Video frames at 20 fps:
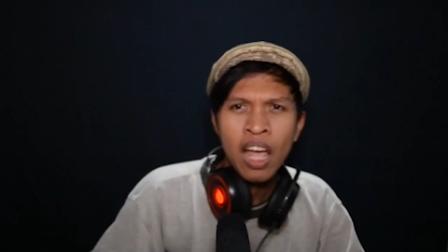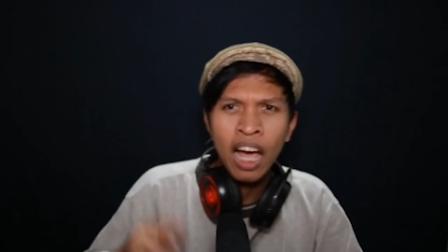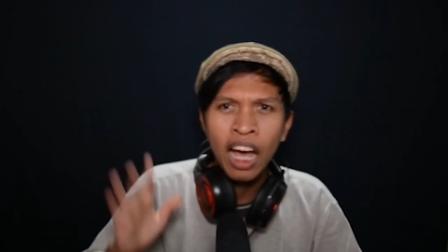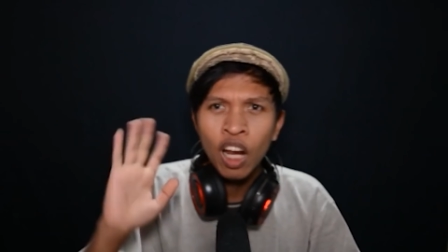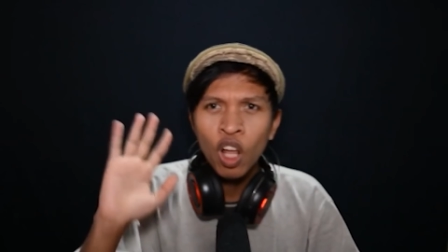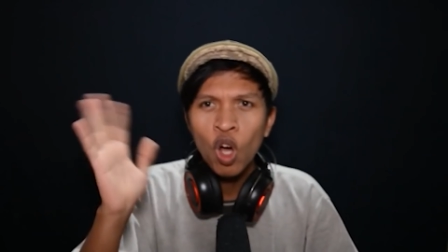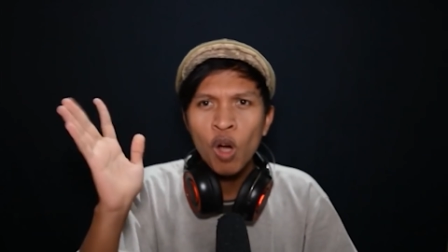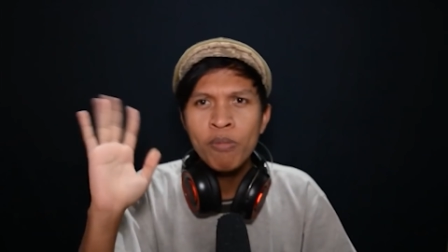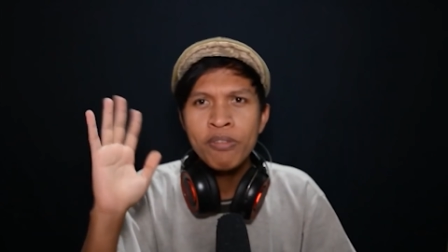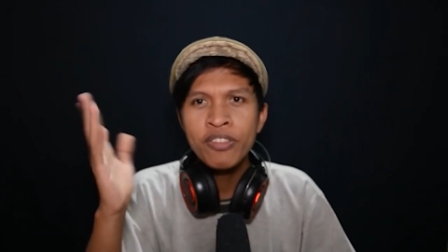
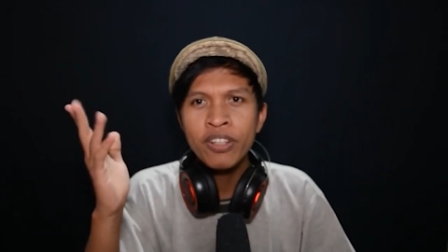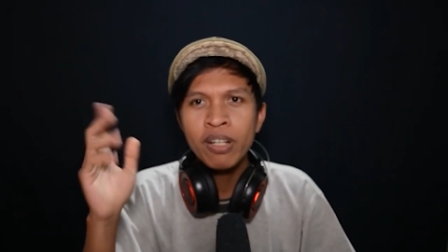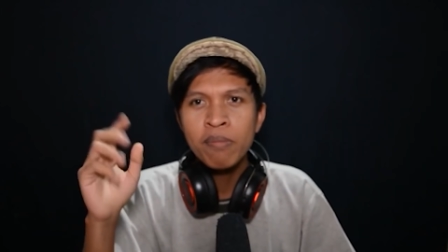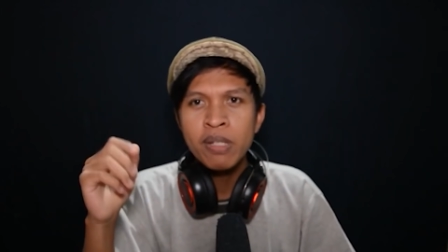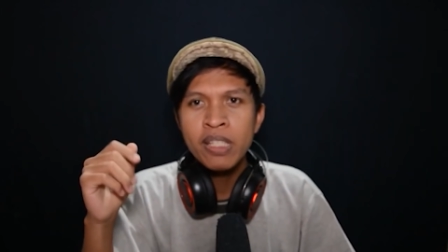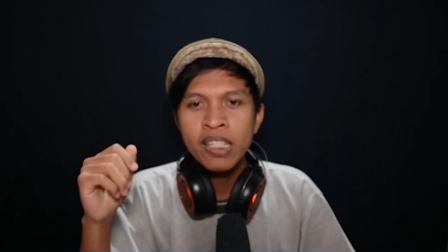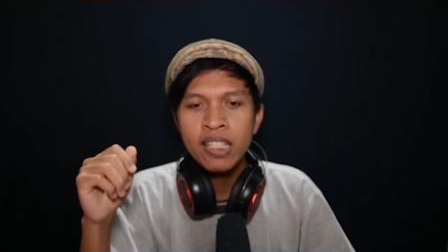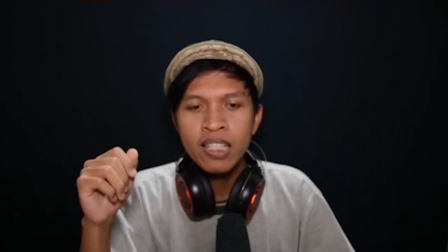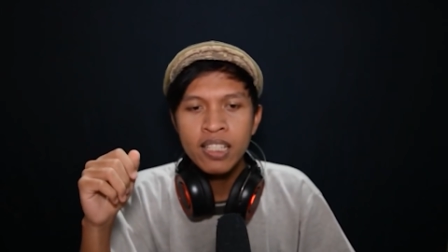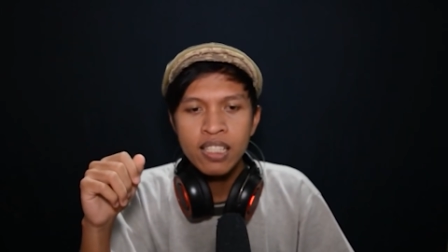Hello, Mister and
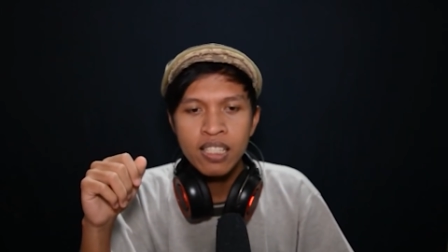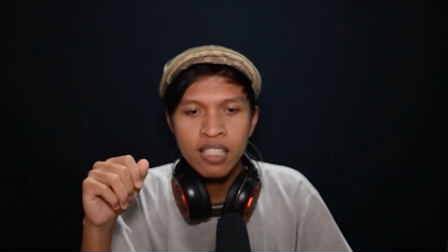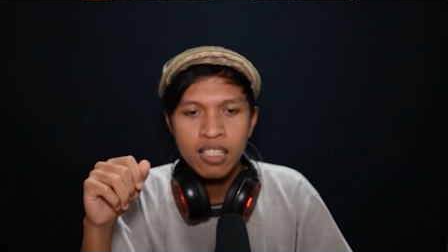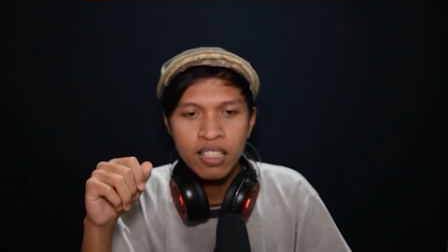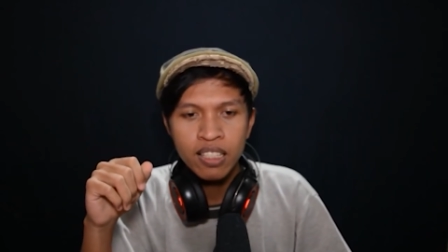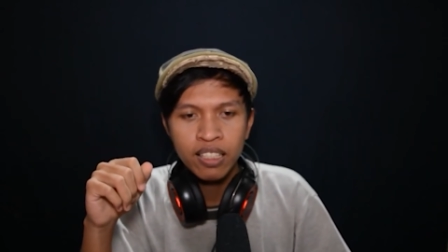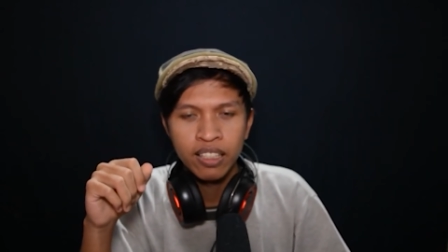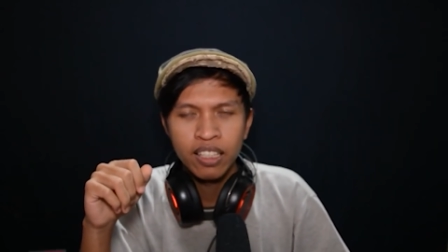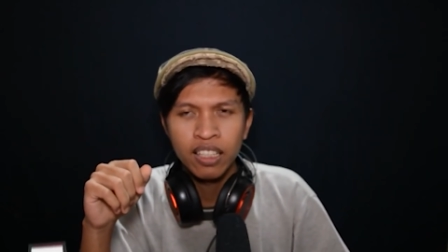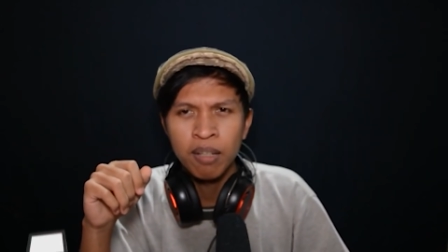Mrs.
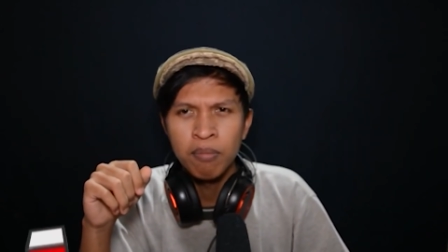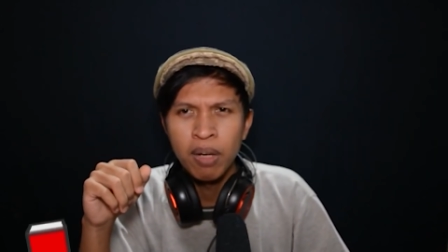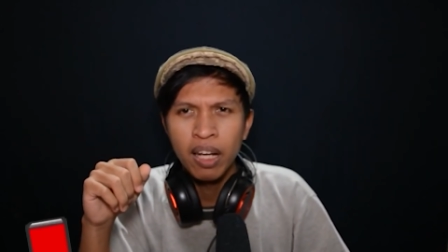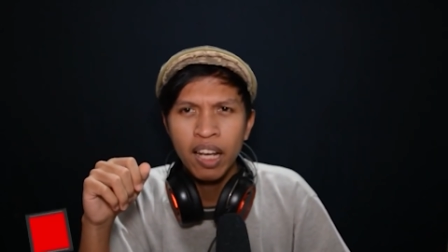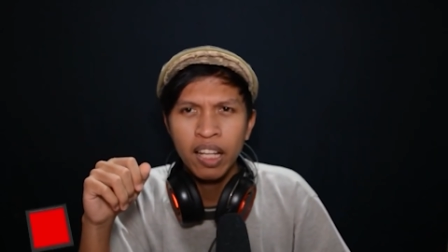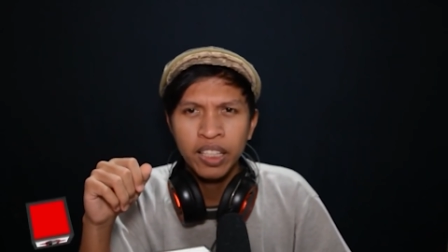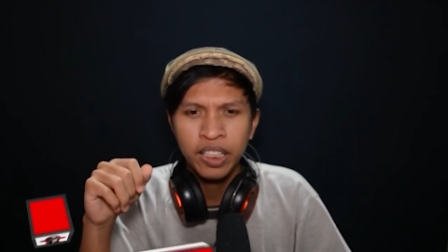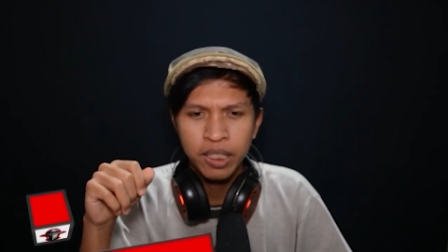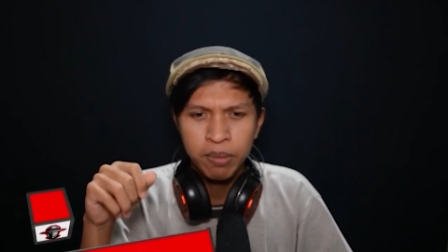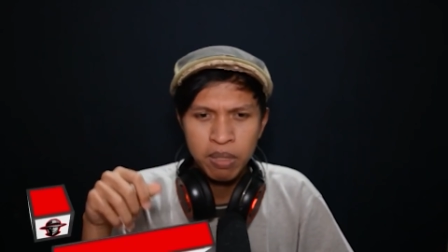Kita kembali
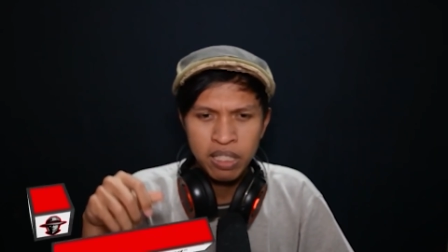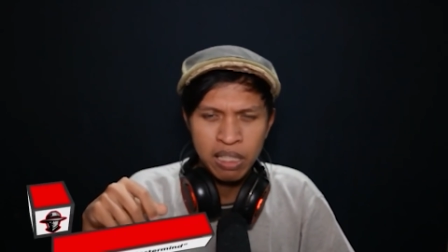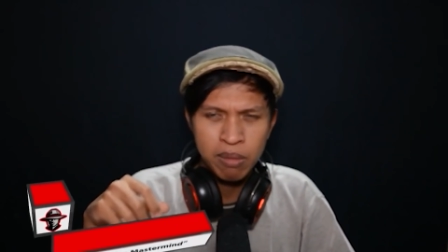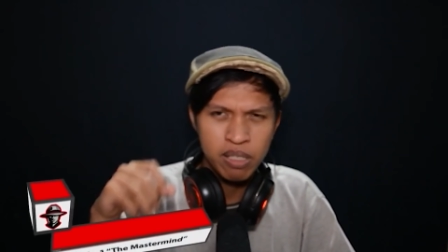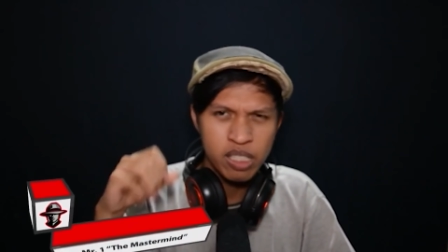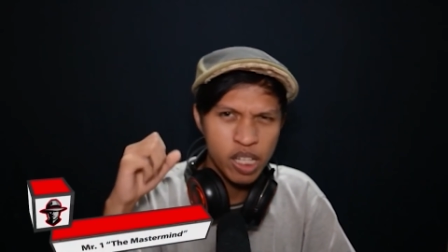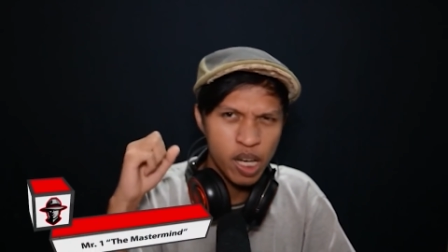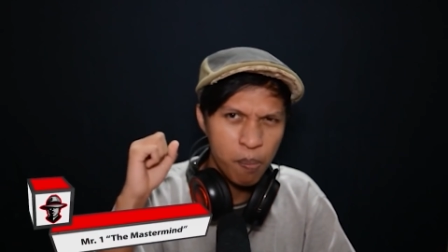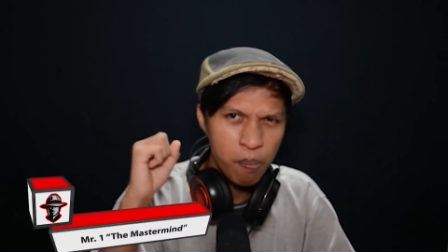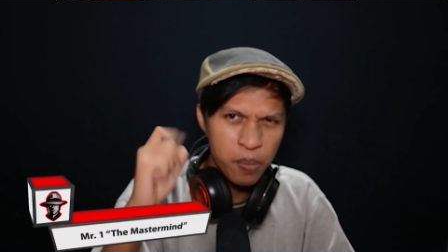lagi
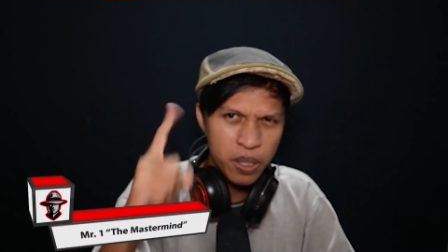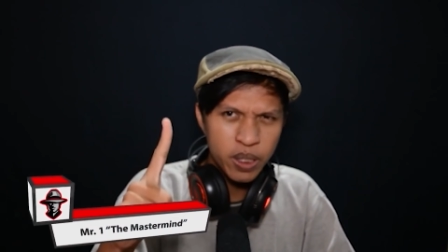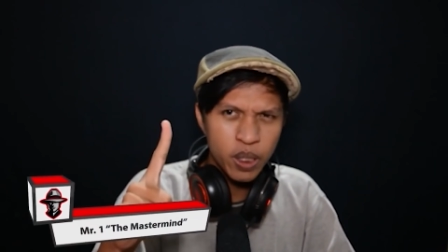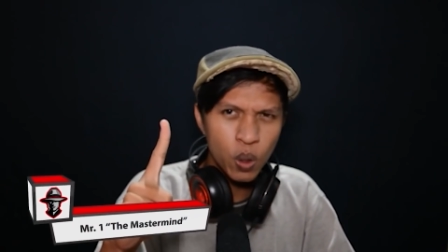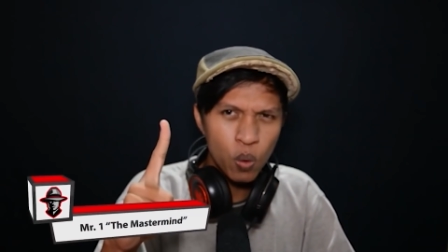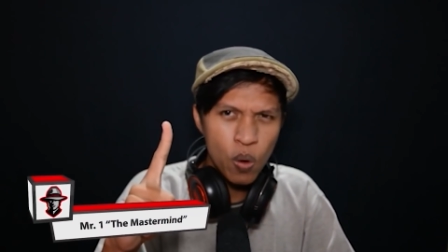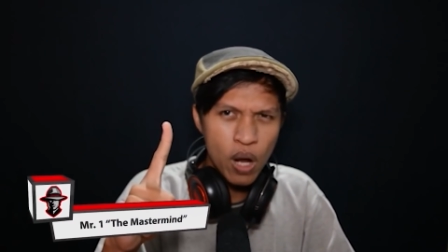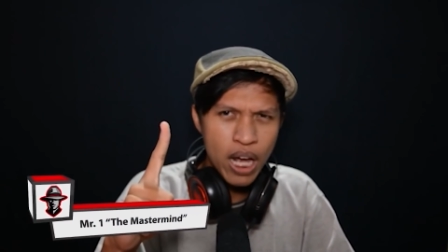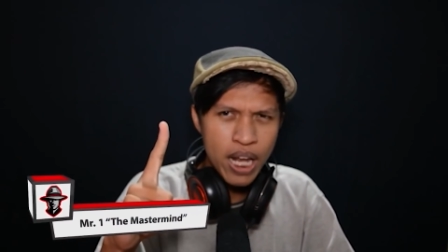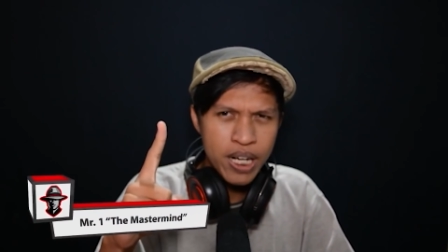bersama saya Mister
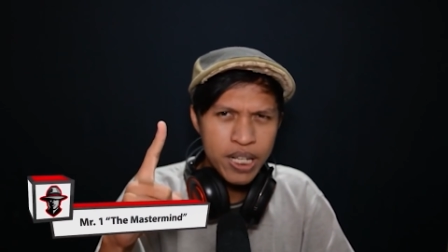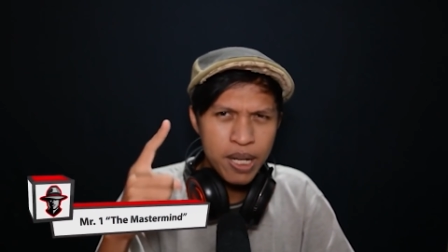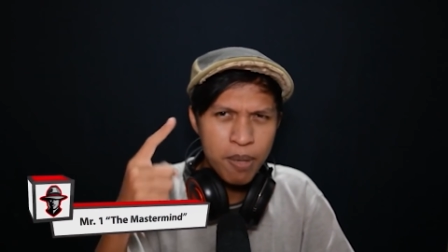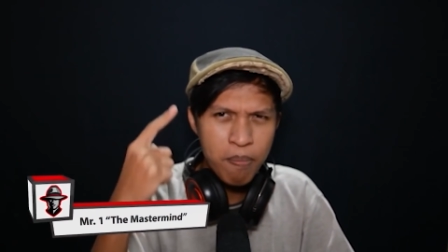One,